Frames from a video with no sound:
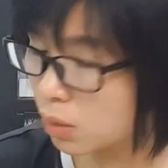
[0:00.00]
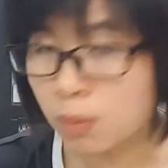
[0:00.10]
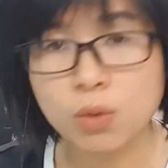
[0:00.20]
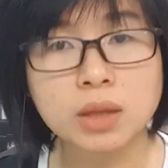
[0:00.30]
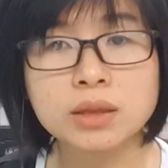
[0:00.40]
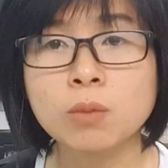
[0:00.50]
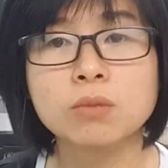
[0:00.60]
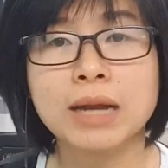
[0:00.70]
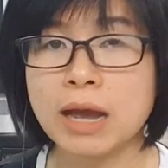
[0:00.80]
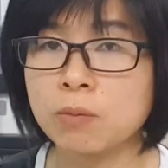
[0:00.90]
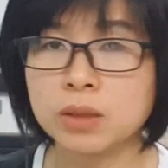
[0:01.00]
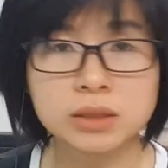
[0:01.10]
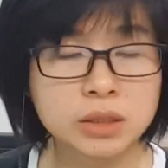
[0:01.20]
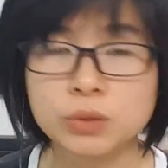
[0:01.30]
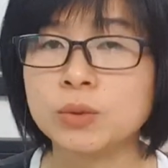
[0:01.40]
có một cái tóc nào mà nó
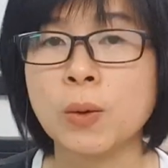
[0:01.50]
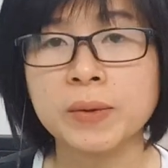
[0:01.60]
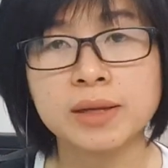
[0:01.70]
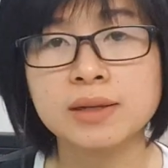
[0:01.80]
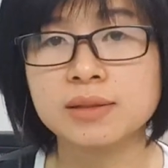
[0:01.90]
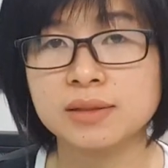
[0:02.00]
chịu nổi hết á.